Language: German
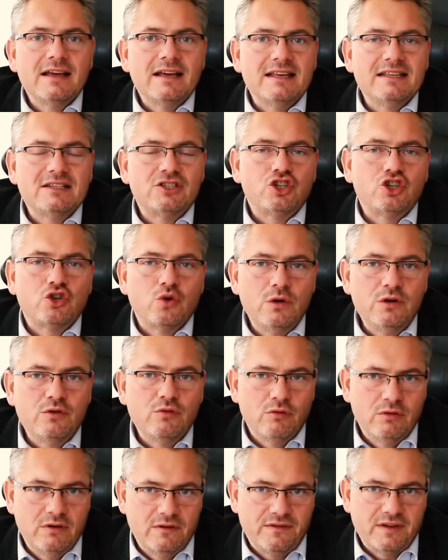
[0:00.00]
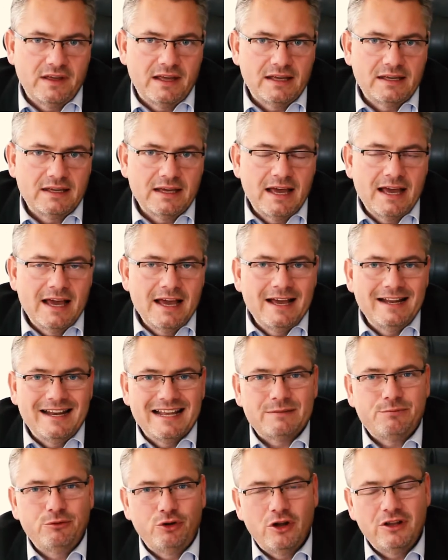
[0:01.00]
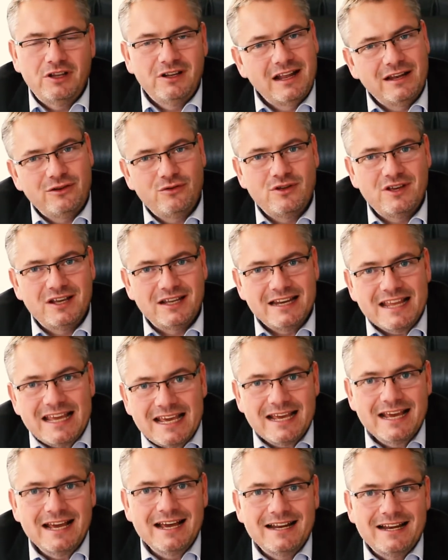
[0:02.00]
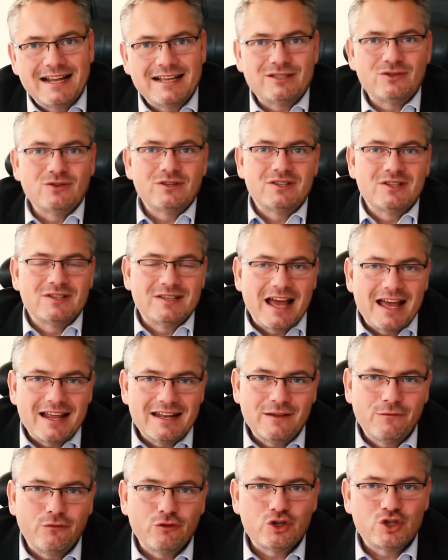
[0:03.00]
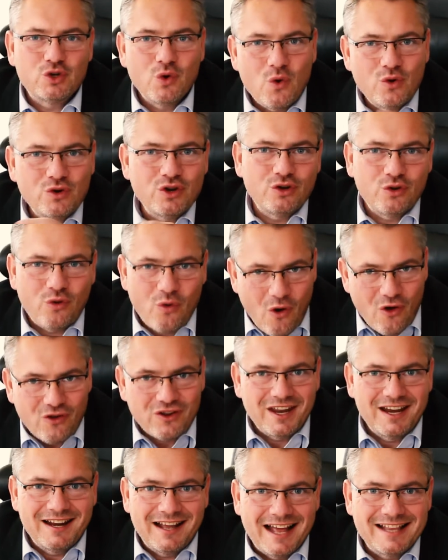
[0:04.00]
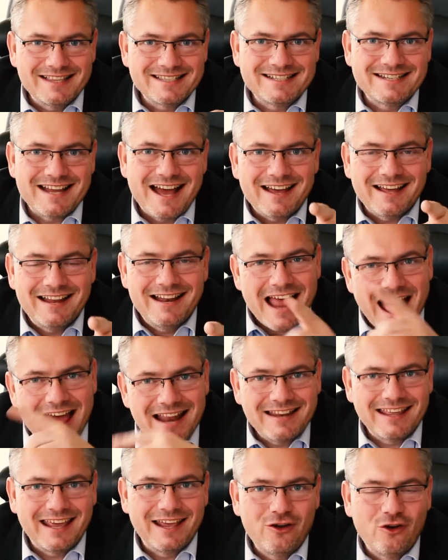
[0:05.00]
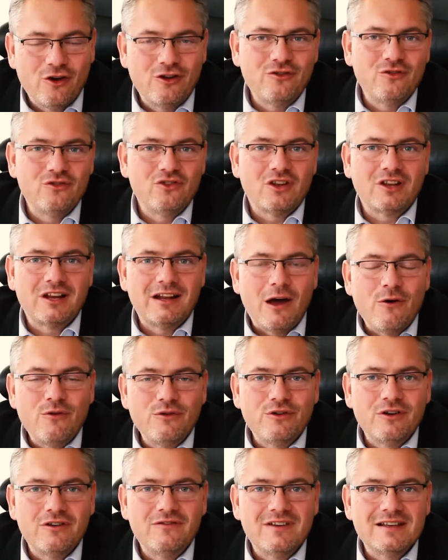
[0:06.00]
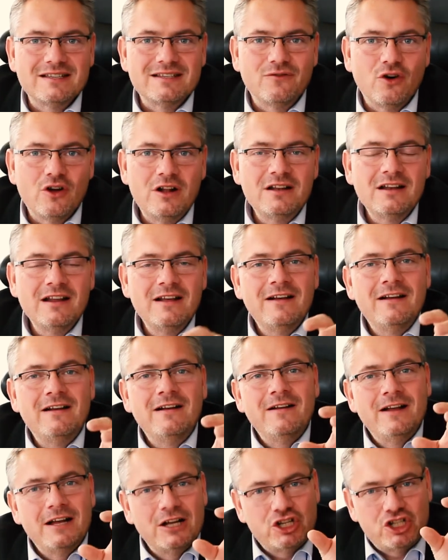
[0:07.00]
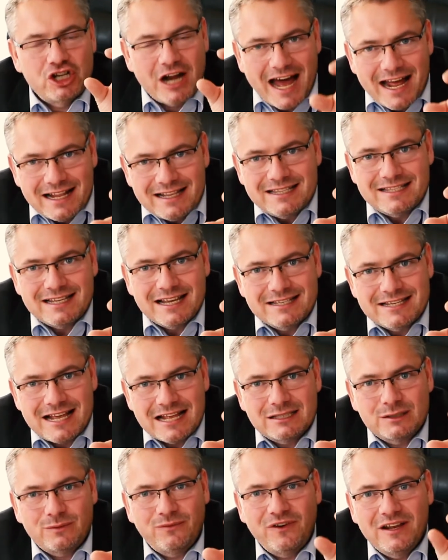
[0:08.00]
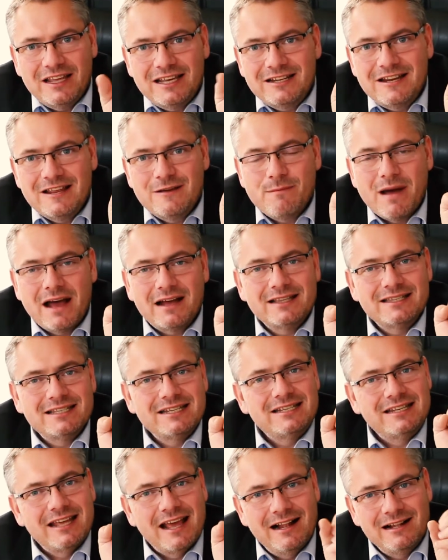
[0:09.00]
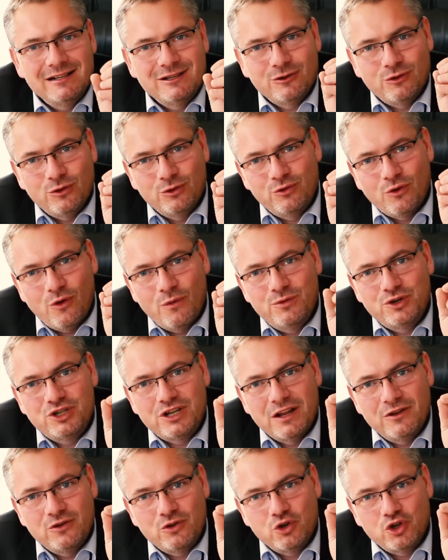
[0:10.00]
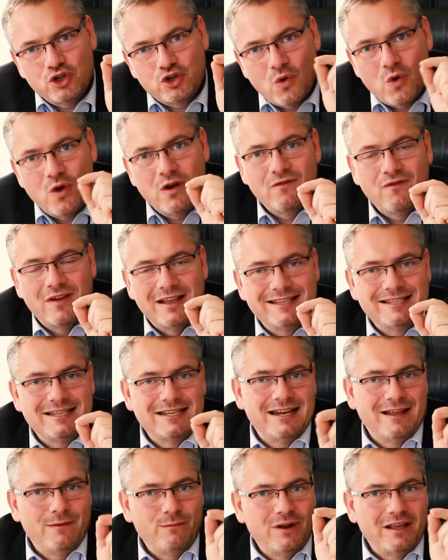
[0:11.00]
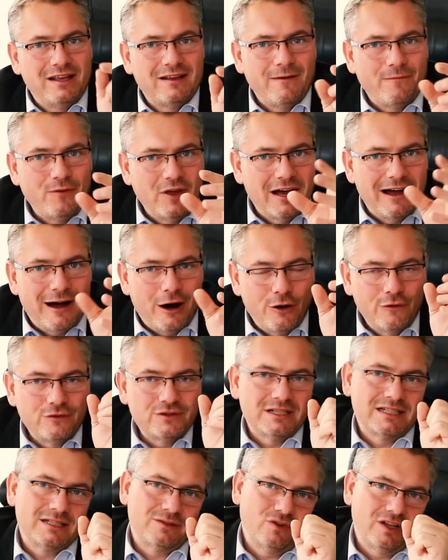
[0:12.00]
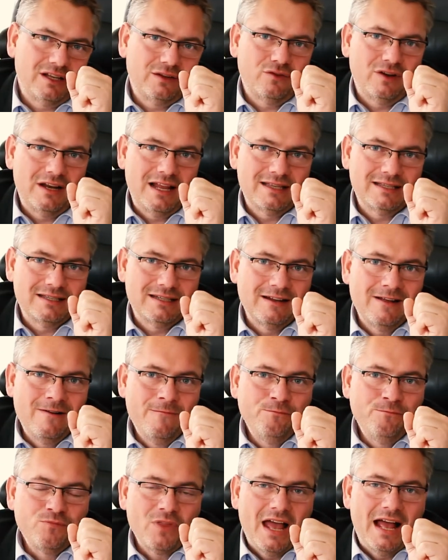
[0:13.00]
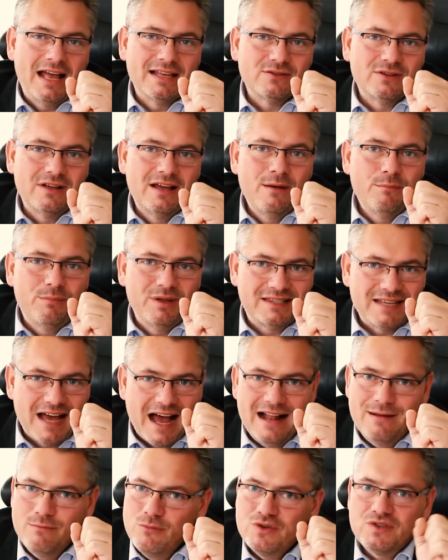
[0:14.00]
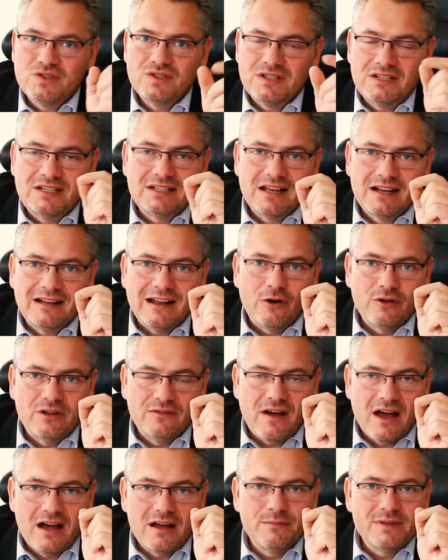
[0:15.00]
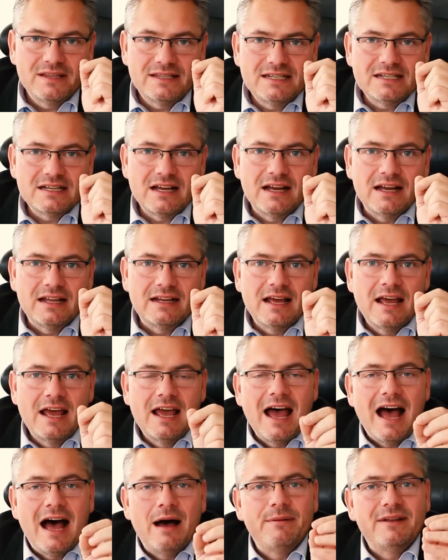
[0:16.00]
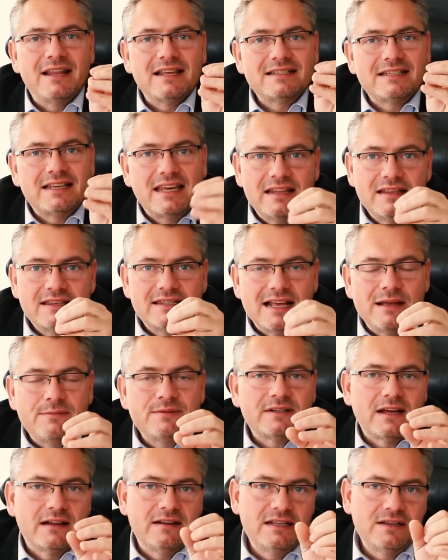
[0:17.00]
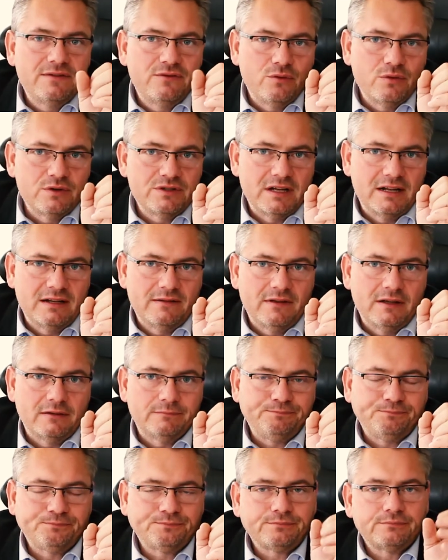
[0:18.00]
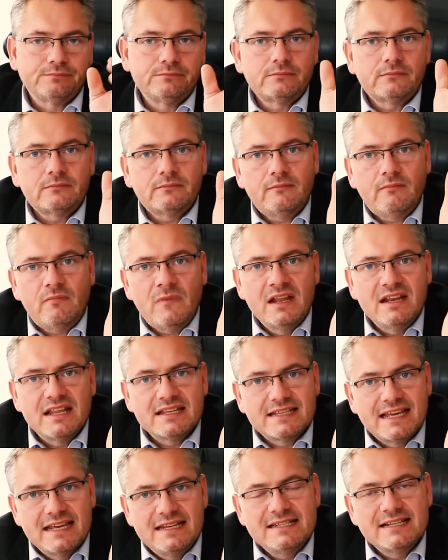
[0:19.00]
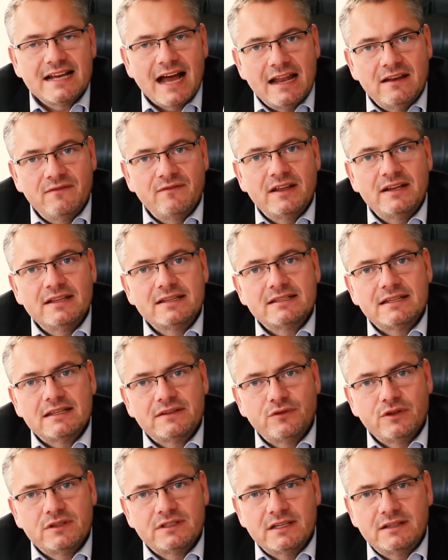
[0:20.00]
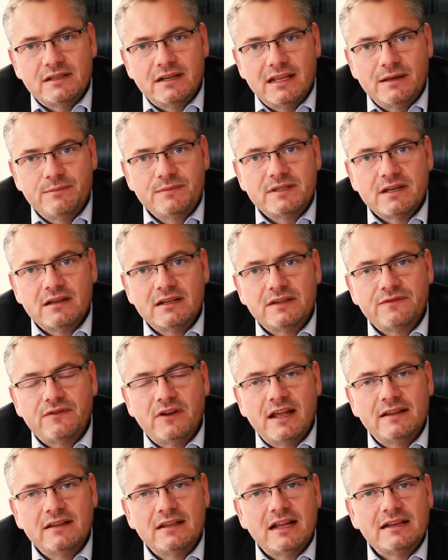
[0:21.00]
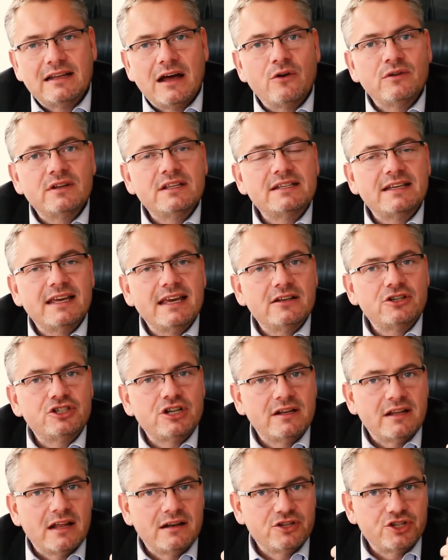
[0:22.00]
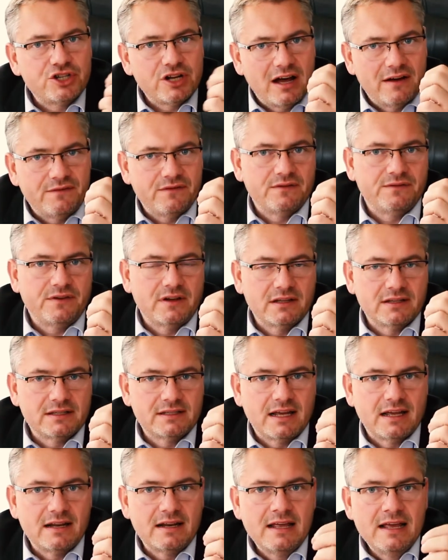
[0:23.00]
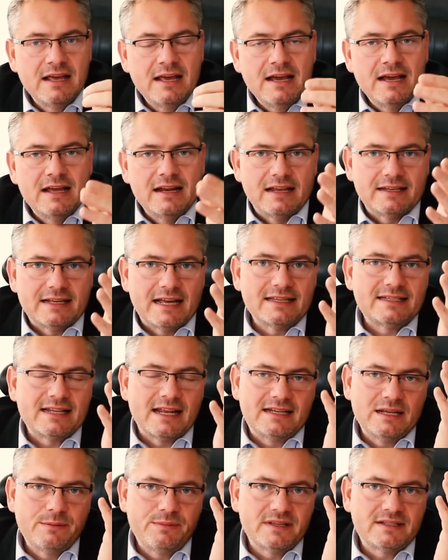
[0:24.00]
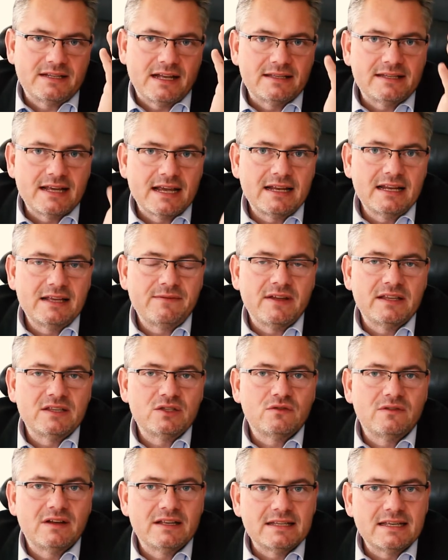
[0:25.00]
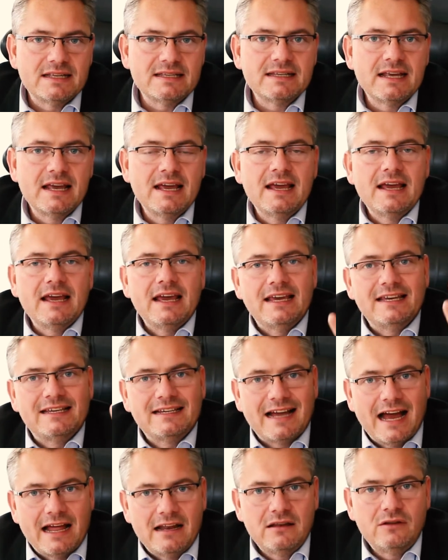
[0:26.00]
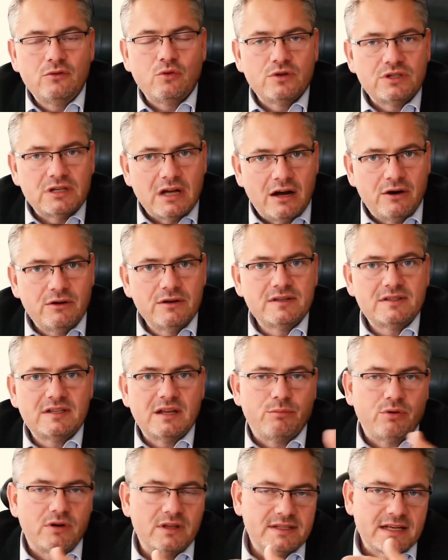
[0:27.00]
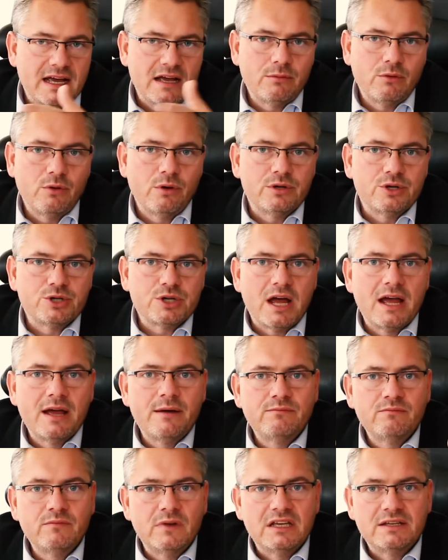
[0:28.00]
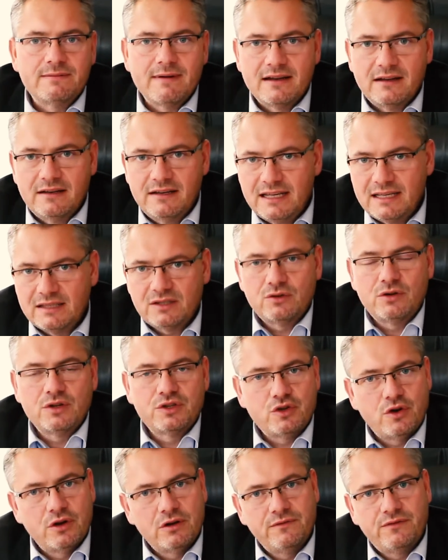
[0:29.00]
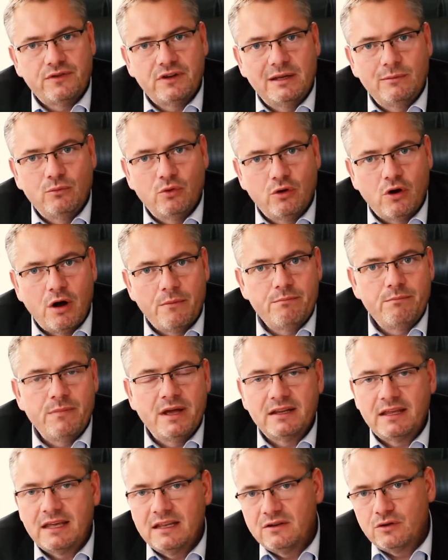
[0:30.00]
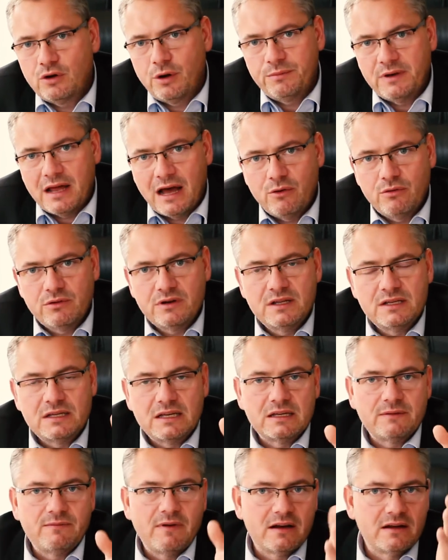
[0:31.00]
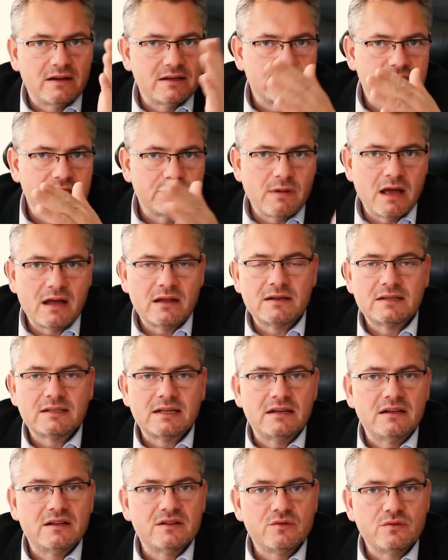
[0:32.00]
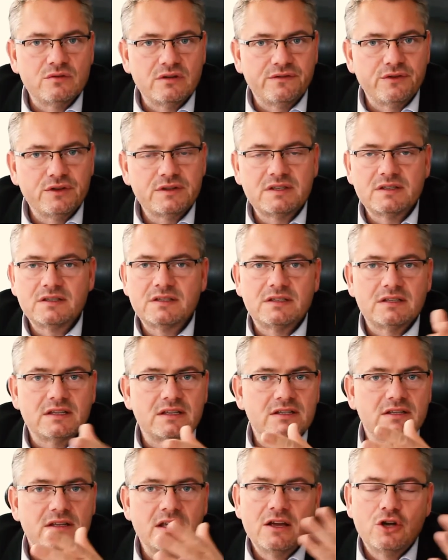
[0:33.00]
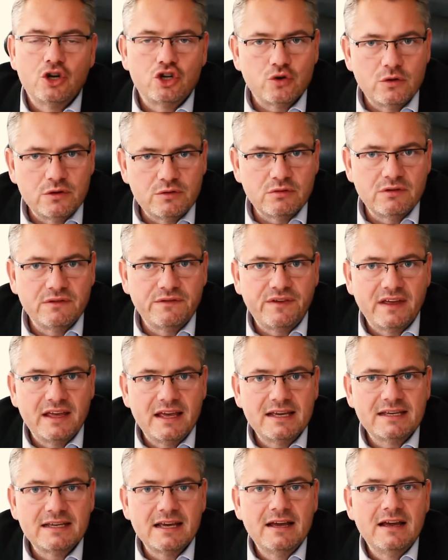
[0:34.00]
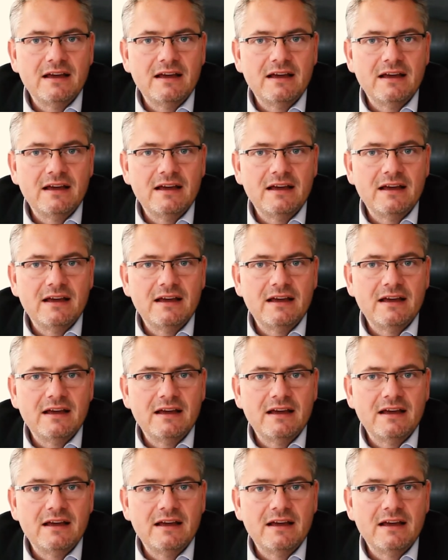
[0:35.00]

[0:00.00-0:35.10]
ist schuldunfähig. Das bedeutet natürlich nicht, dass sozusagen die verzogenen Gören den ganzen Tag in den Laden gehen können und dort klauen können, was sie wollen, schadensersatzpflichtig, machen sich die Eltern unter Umständen schon, wenn sie nämlich ihre Aufsichtspflicht verletzen. Also bezahlen müssen sie die geklaute Ware mit Sicherheit. Aber das Kind selbst kann nicht verurteilt werden. Das Kind kann, wenn es das 14. Lebensjahr nicht vollendet hat, auch nicht Gegenstand eines Strafverfahrens sein. Das heißt, der Tipp ist tatsächlich, wenn sowas ist, ich kann durchaus der Polizeibehörde schreiben, ich werde nicht zu einer Zeugenvernehmung kommen, mein Kind kommt auch nicht, ich werde das nicht machen, das Kind ist unter 14, es ist schuldunfähig,